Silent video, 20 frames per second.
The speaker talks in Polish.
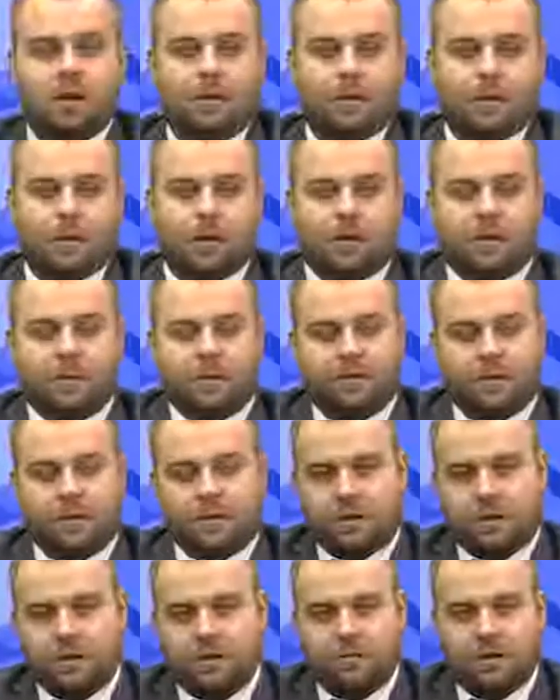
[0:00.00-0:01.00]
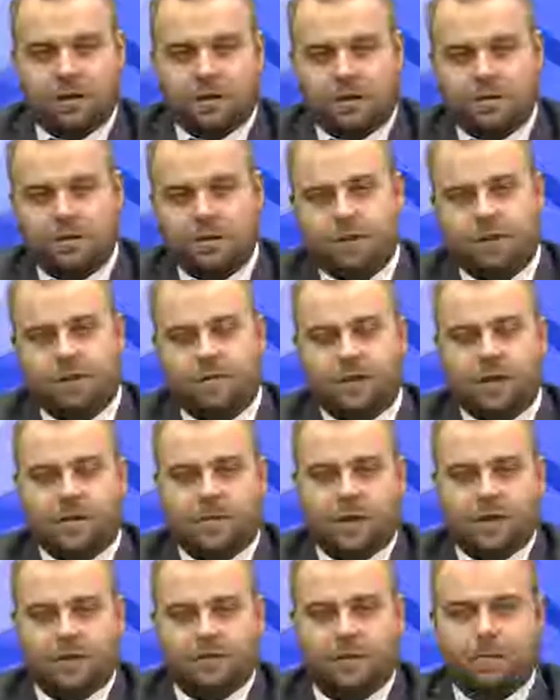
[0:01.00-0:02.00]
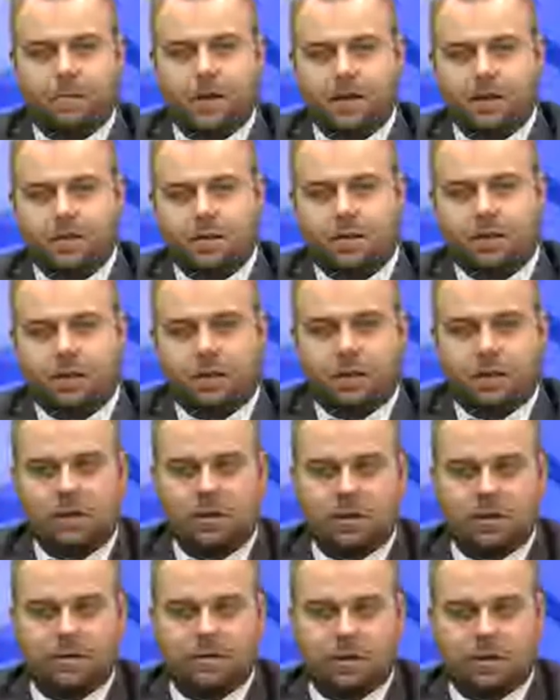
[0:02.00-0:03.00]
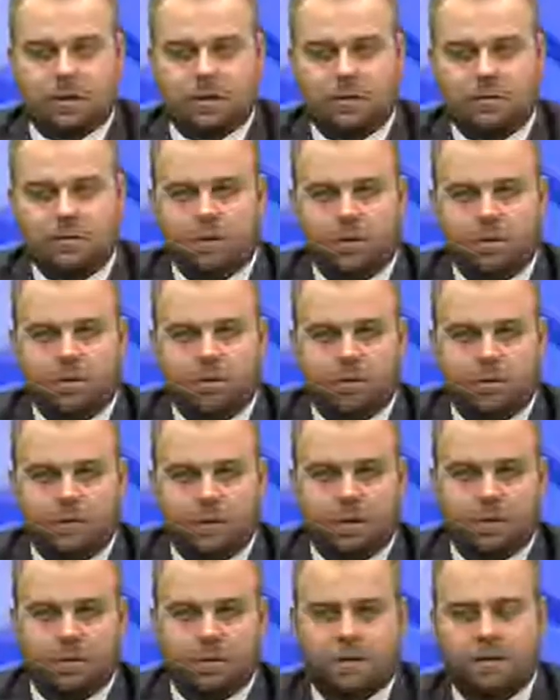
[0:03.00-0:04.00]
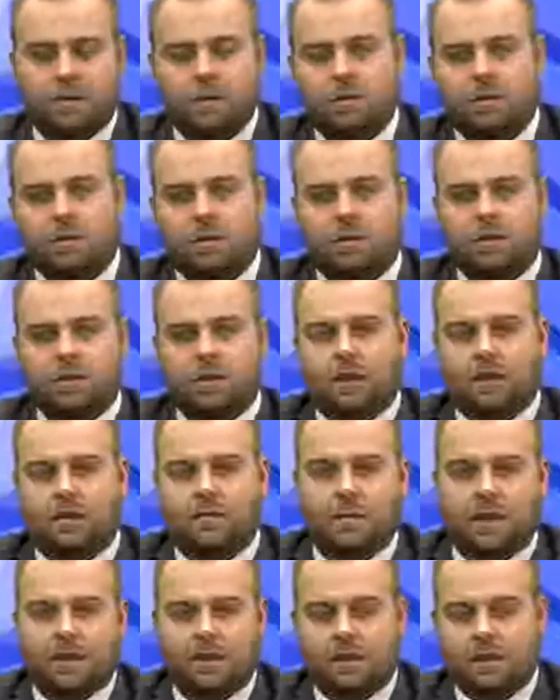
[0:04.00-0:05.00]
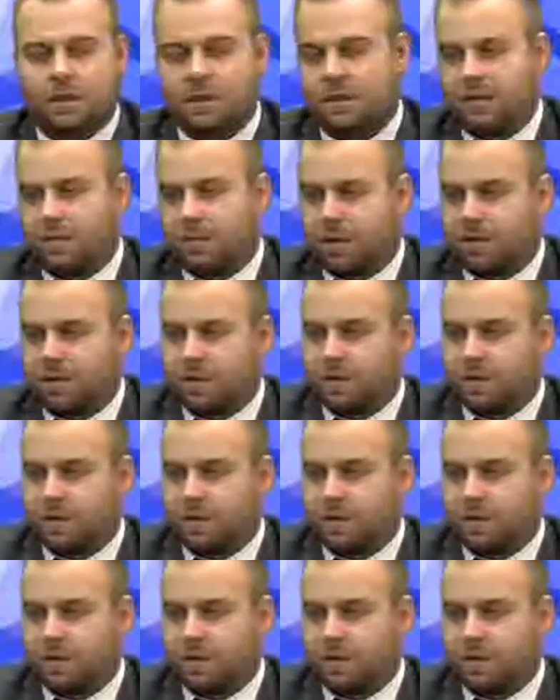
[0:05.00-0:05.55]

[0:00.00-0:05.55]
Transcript: Program Powiększenie, Łukasz Chybiński, witam Państwa bardzo serdecznie w naszym studiu. Wiceprzewodniczący Rady Miasta, Radny Prawa i